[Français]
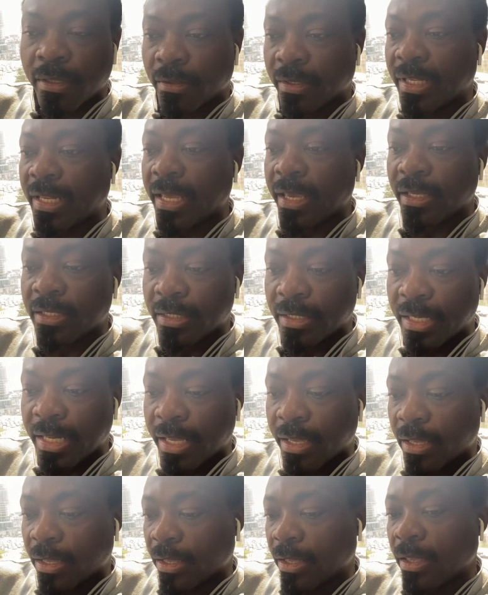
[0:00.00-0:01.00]
Il a, il
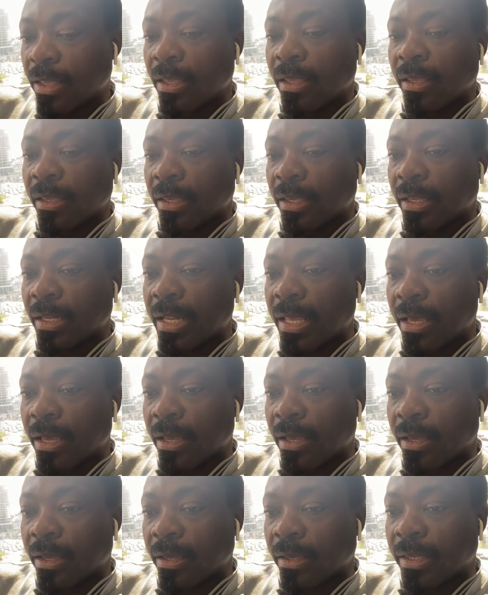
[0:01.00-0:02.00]
a, il
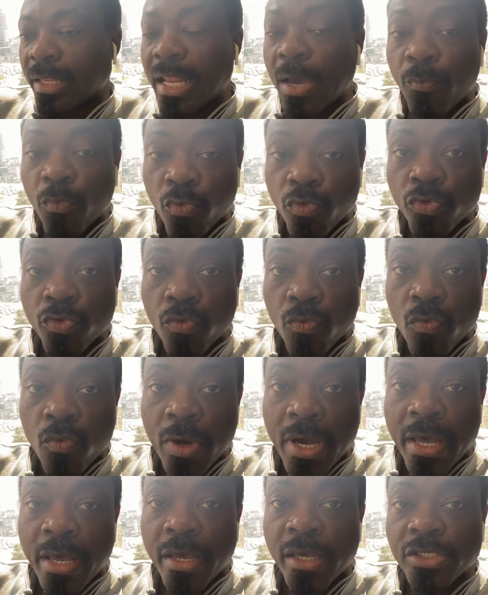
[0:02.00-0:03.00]
a, il a beaucoup de
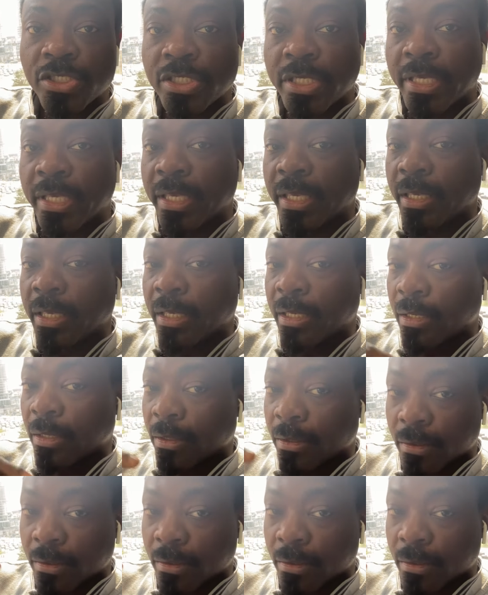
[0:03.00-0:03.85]
courage et